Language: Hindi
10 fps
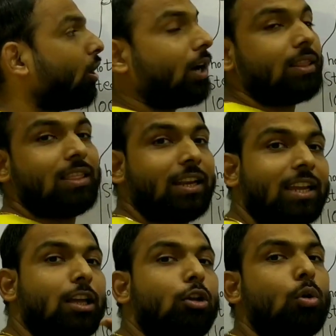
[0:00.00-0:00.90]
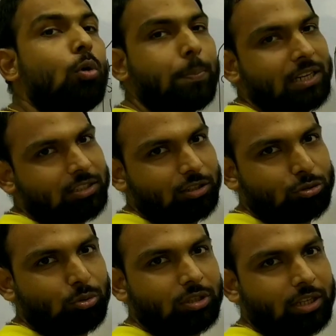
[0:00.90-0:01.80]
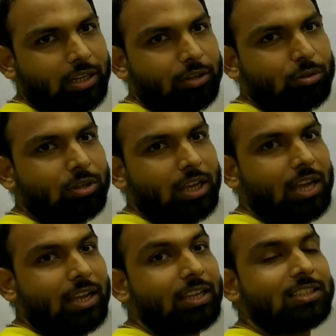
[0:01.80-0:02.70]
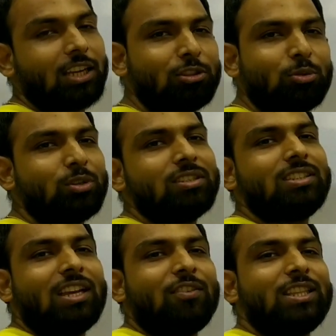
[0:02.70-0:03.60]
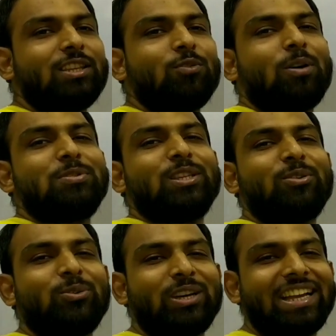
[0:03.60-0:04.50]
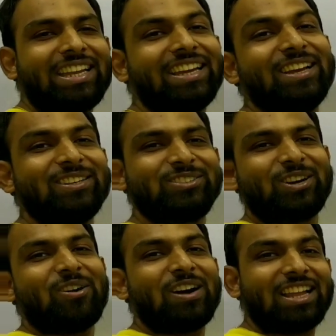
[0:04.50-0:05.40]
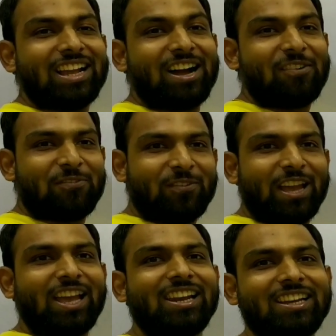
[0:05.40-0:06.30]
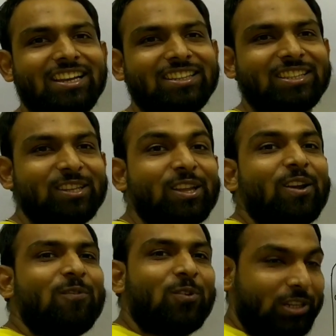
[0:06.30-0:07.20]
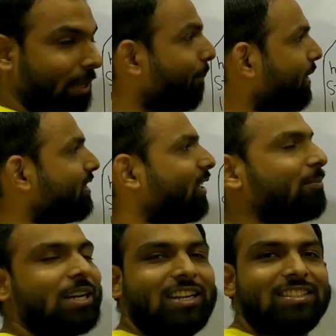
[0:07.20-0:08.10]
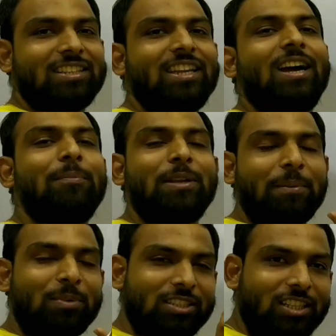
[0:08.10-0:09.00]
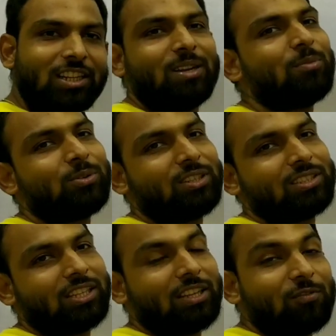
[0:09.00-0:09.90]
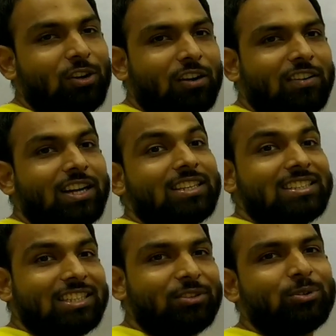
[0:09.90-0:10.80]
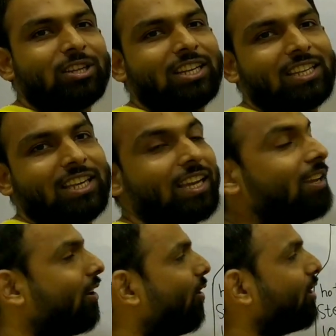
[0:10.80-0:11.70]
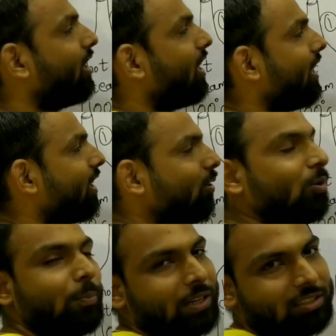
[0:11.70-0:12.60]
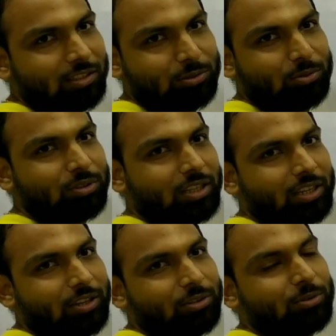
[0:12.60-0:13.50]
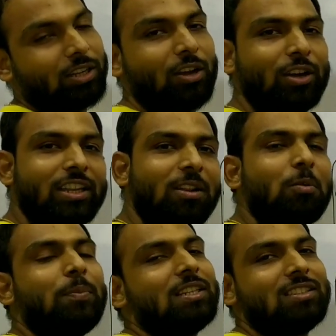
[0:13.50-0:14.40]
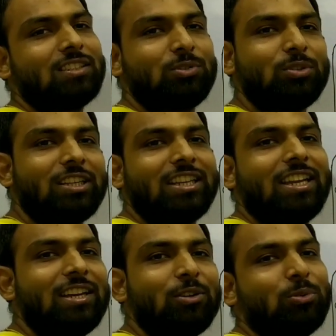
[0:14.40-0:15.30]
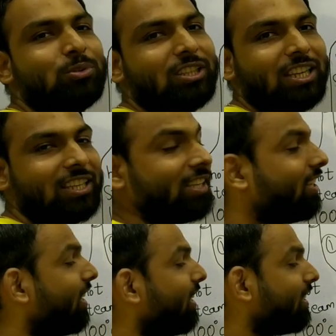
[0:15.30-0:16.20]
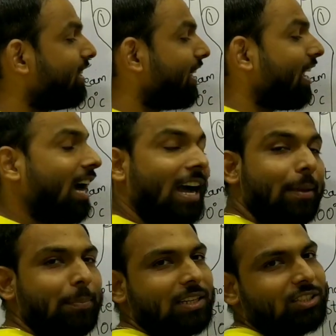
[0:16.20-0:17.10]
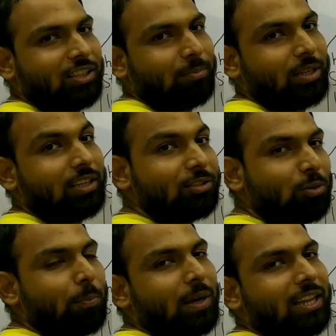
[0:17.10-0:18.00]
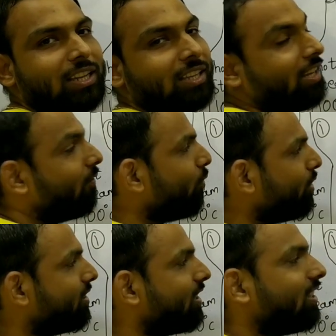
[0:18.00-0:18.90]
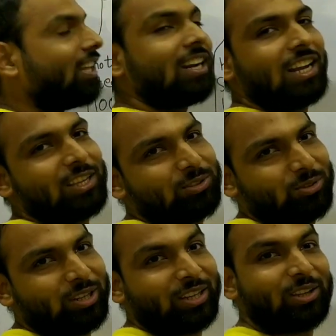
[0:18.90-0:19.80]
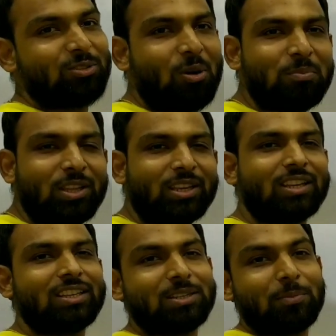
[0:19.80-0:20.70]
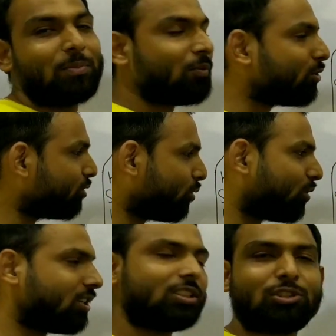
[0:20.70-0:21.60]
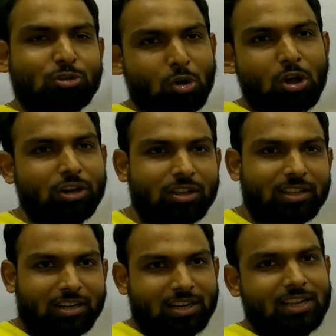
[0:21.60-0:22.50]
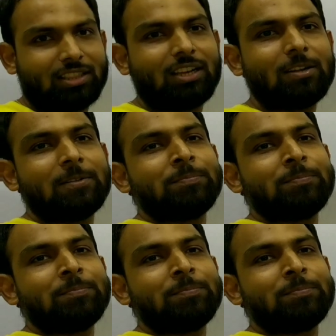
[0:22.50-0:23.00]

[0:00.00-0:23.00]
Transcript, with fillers: और अंदर एक लो प्रेशर जोन क्रिएट हो गया है जहां थोड़ी सी हवा थी वो अब सिकुड़ गई जो हवा यहां फैल गई थी वो टेम्परेचर बढ़ने से अब टेम्परेचर कम होने से वो हवा सिकुड़ गई है और यहाँ एक लो प्रेशर जोन क्रिएट हो गया और ये लो प्रेशर जोन क्रिएट होते ही ये हाई प्रेशर में जो पानी है वो इसके अंदर राइज होने लगे तो हम देखेंगे जब हमने वो छोटा सा स्ट्रॉ रखा था